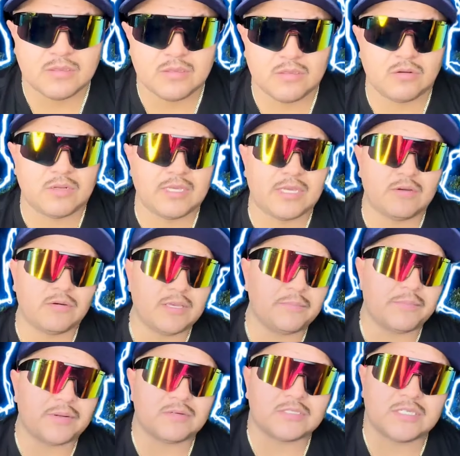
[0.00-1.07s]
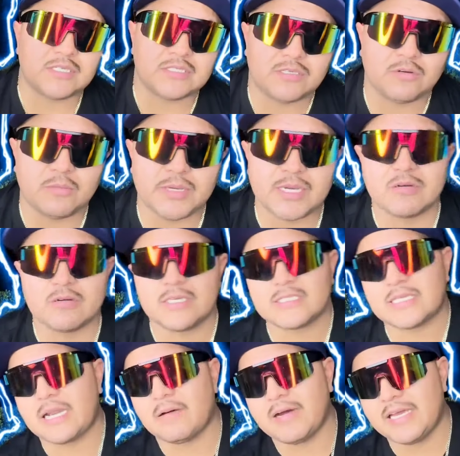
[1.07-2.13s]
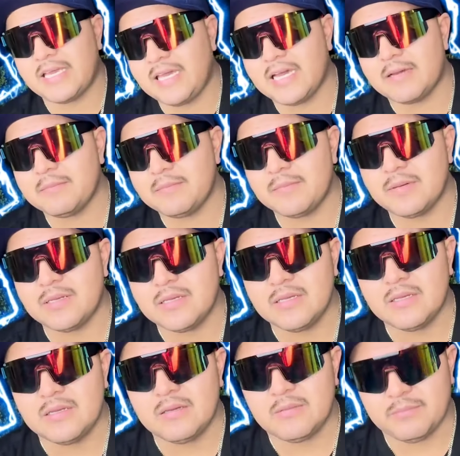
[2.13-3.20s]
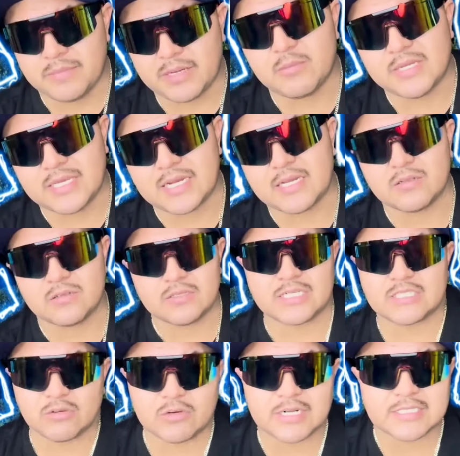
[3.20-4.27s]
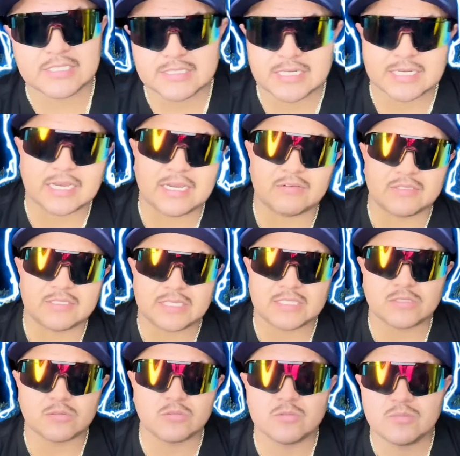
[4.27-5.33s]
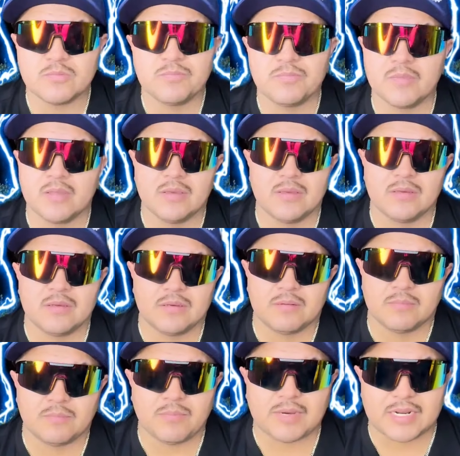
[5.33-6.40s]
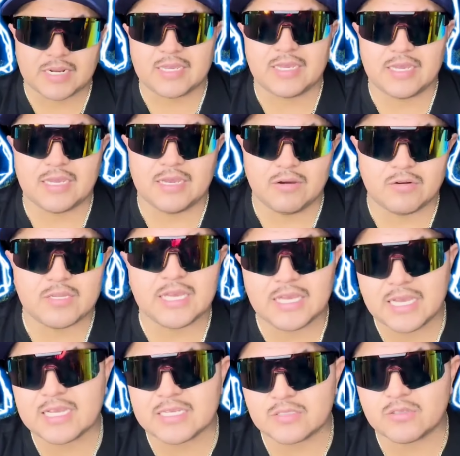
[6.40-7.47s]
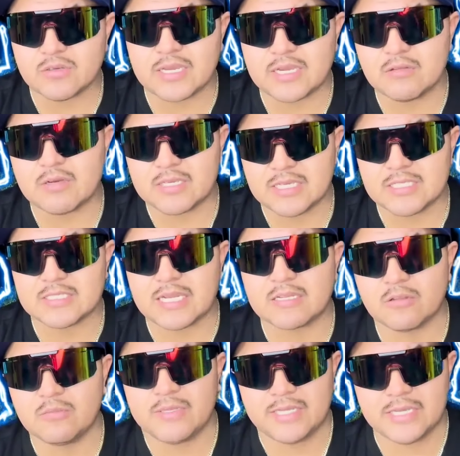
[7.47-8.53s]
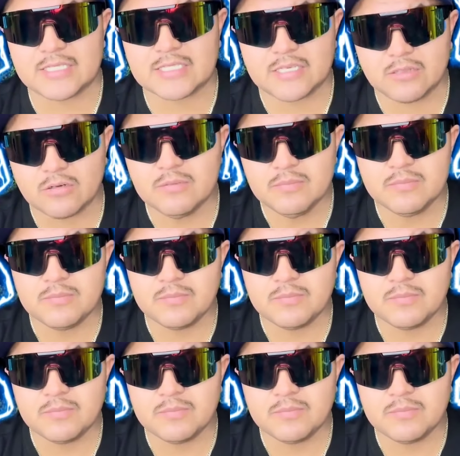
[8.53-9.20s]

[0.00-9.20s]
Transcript: Yo le dije, oye, pero si, si yo vengo desde la bahía, vengo manejando tres horas hacia acá donde estás tú, para que ahorita ya que estoy llegando aquí a con me digas que no.